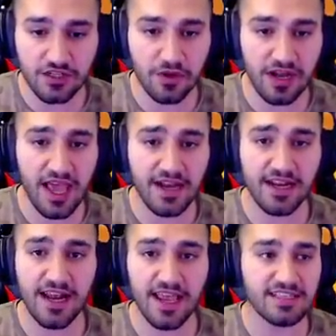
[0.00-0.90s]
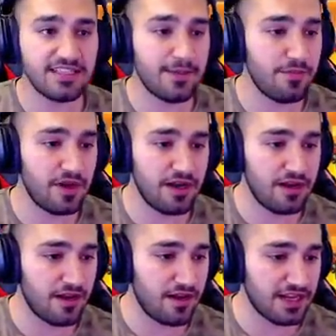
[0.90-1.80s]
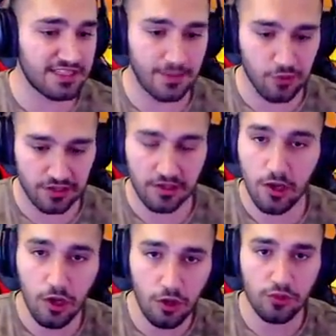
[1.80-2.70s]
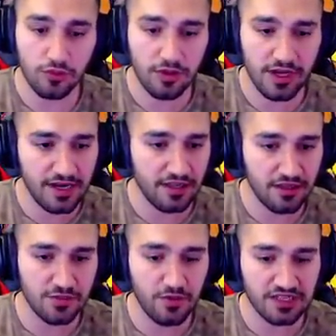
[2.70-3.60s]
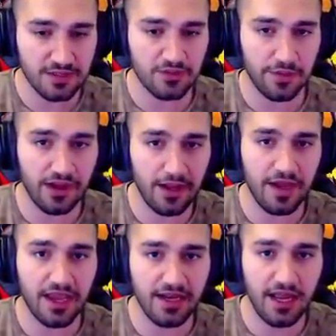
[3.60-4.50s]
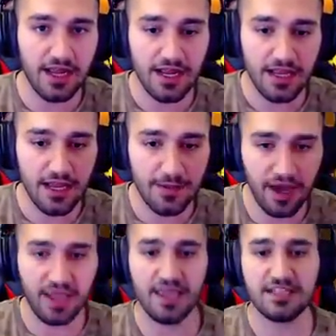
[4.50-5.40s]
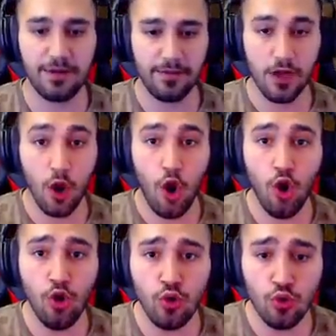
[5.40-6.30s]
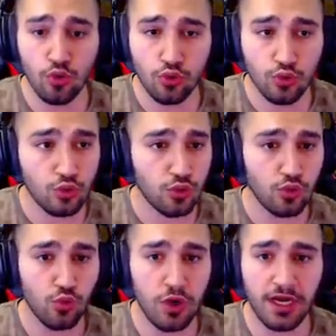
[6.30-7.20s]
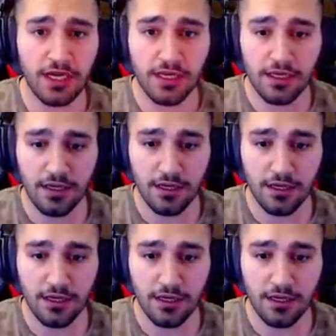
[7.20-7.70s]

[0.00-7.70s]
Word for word: نجيب له الان الاكسم الاكسم ويت حلو الان نقدر نجيب له الاكسم شباب هلا باقينا الباقيه شباب حلو ويلي